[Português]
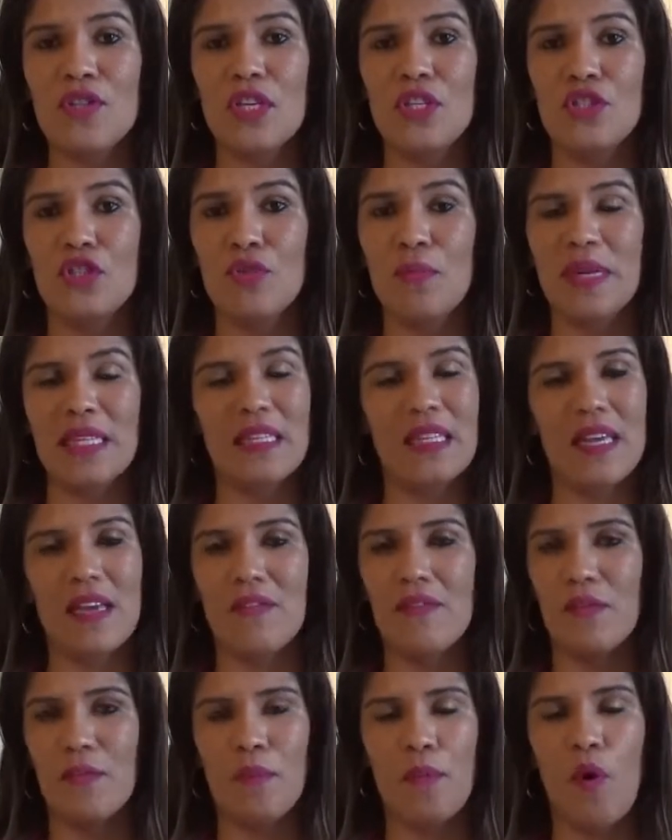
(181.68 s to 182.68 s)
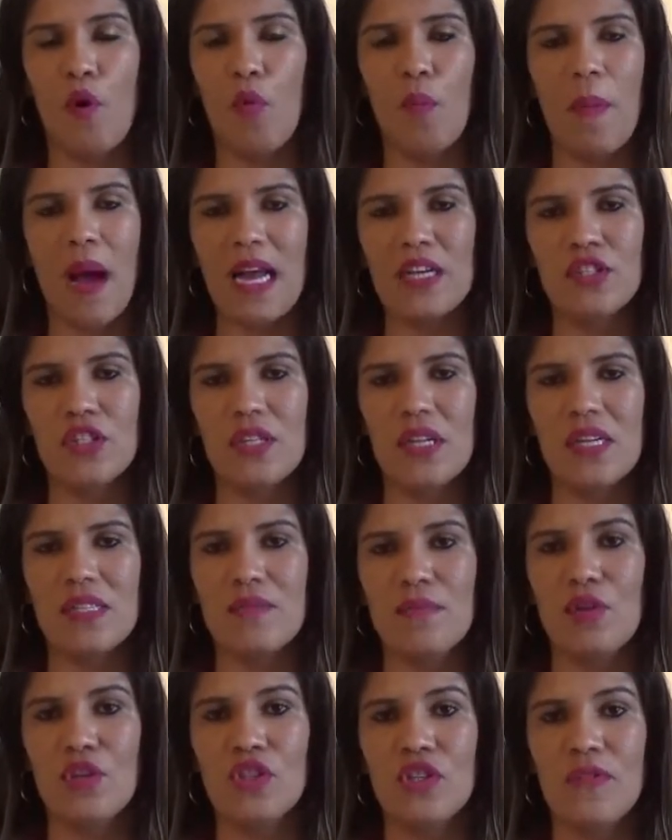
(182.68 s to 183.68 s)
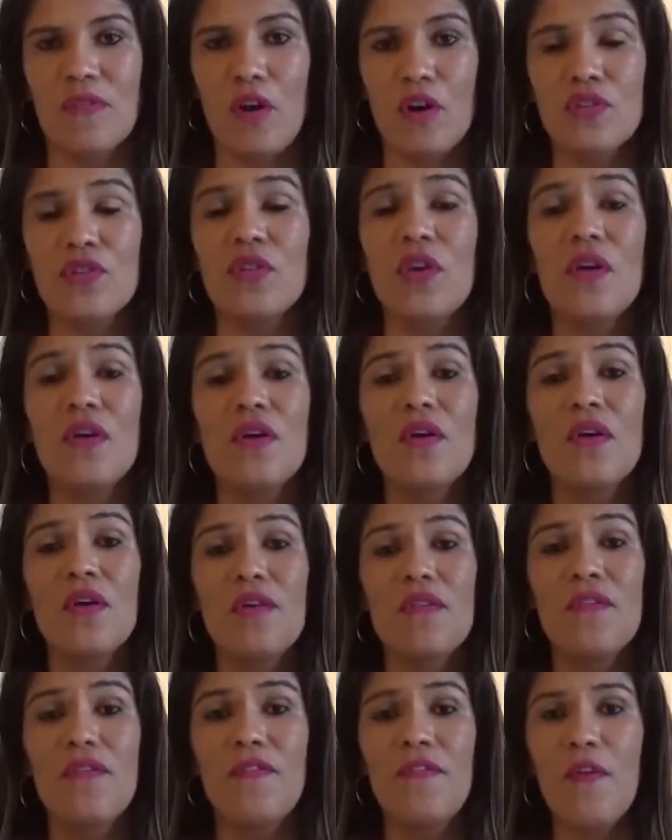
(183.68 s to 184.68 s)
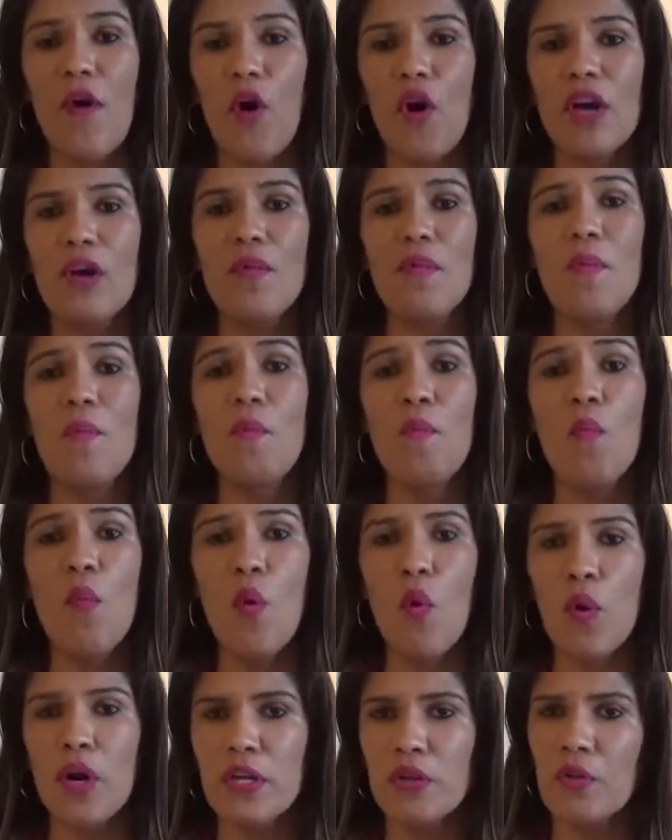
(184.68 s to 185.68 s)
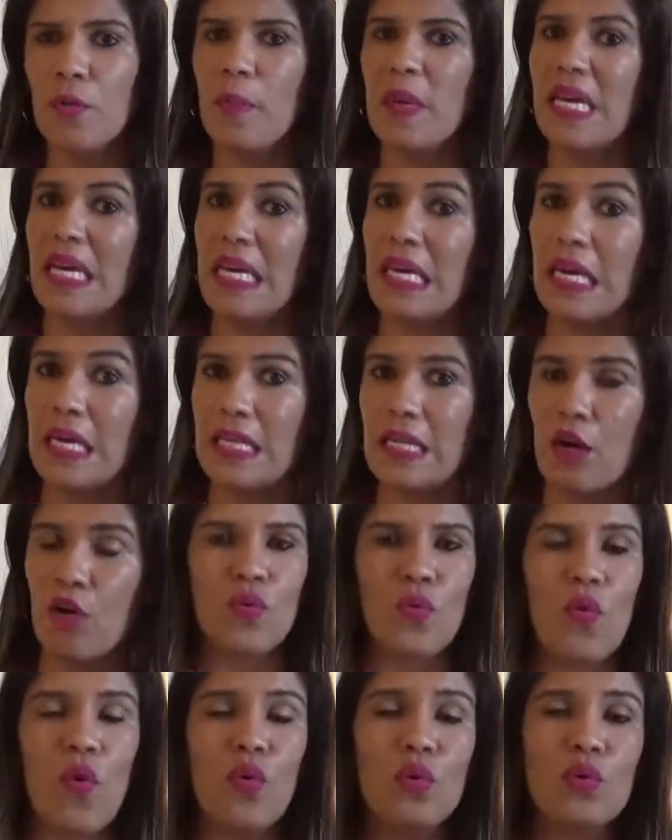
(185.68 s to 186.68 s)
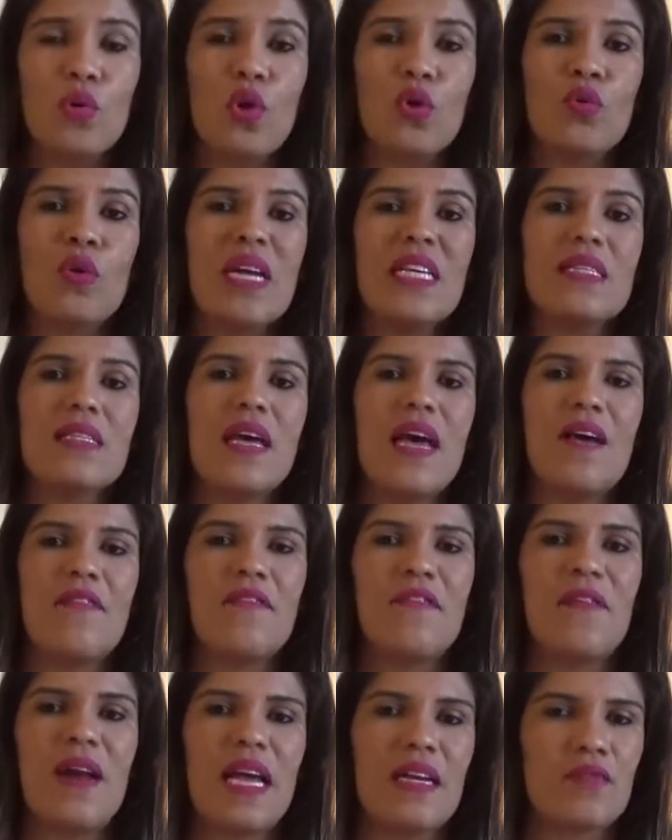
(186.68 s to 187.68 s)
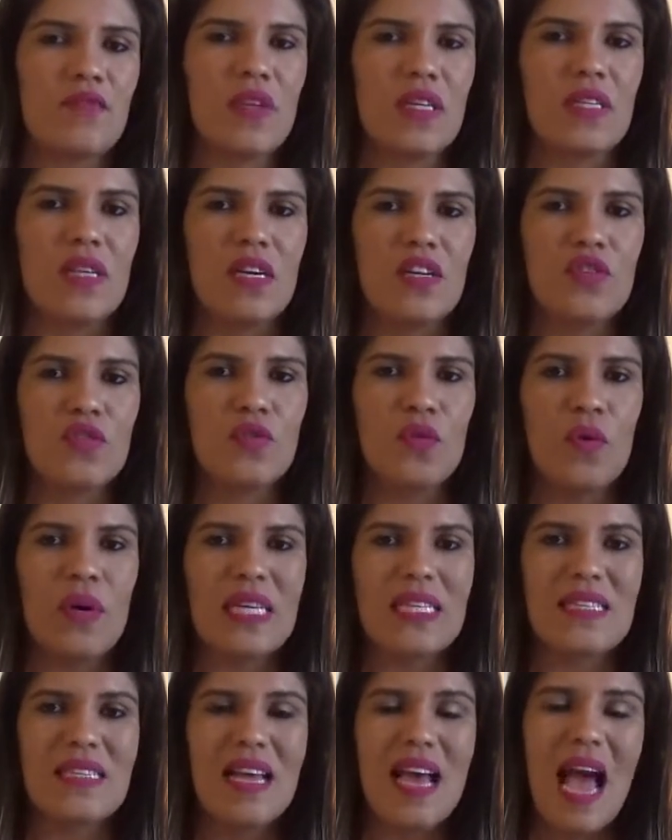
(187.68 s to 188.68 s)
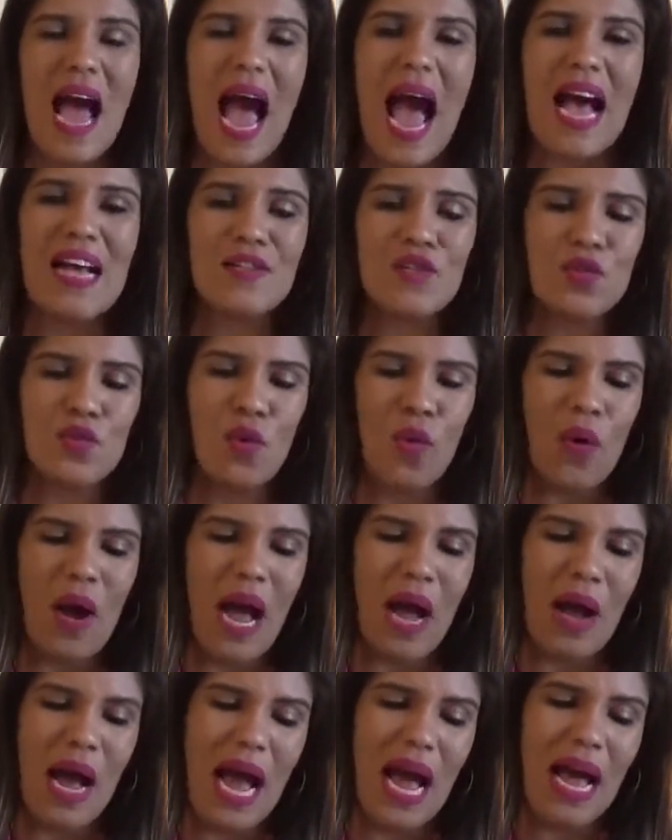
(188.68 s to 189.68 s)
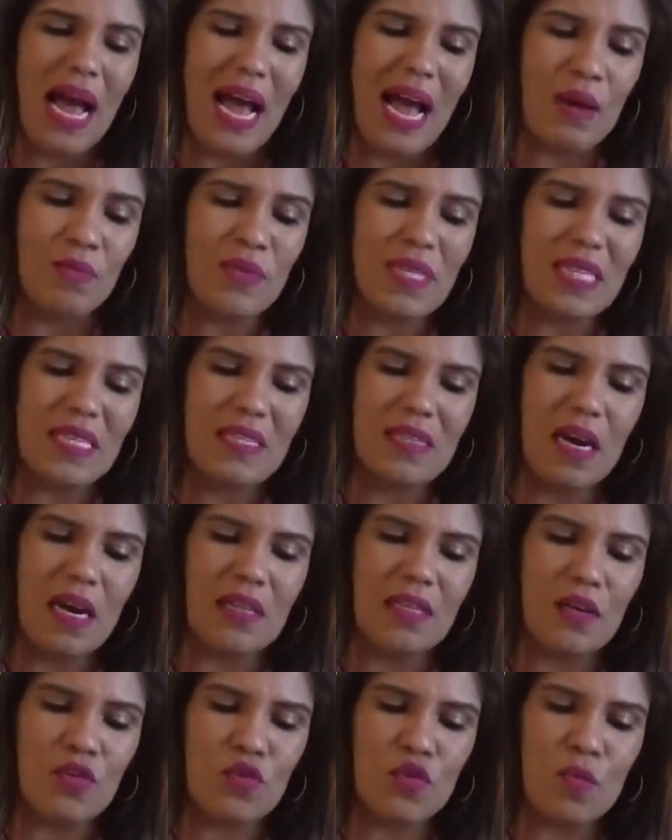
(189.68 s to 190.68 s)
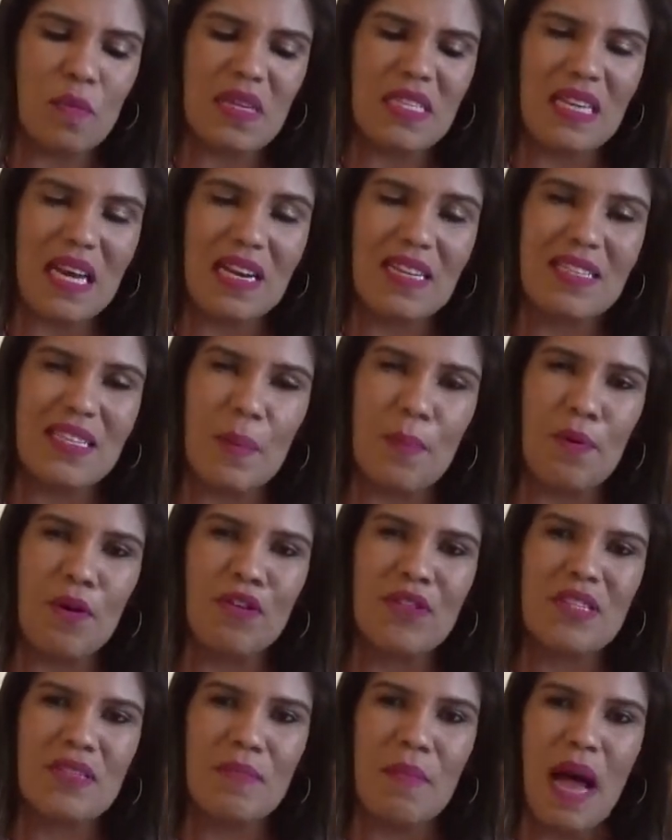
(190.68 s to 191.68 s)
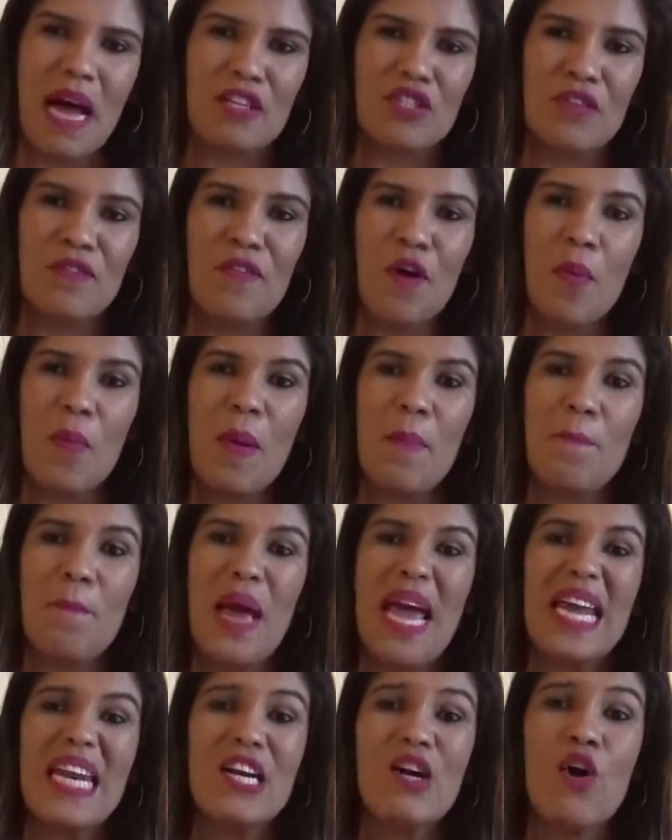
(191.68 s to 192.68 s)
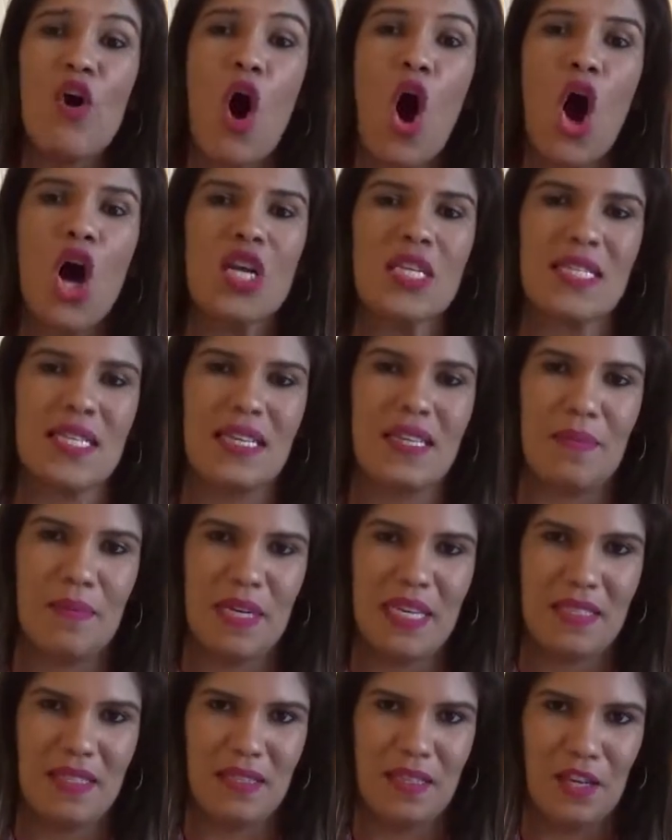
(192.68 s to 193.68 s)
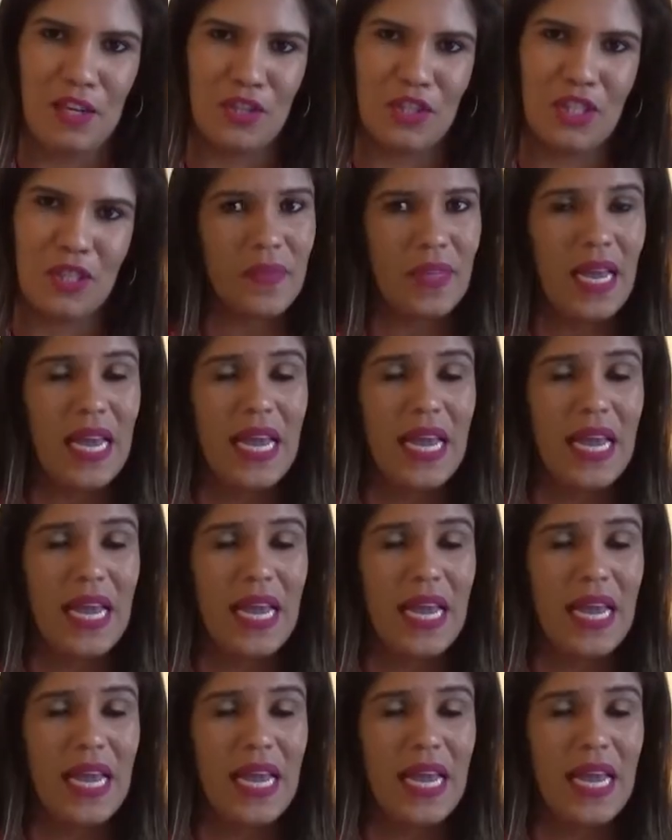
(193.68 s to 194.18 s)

que Dilma teve, pouco mais de 3 milhões de votos, foi muito pequena. Com todo esse reflexo nas eleições, as, a, a, os escândalos começaram a se aproximar de forma perigosa da presidente.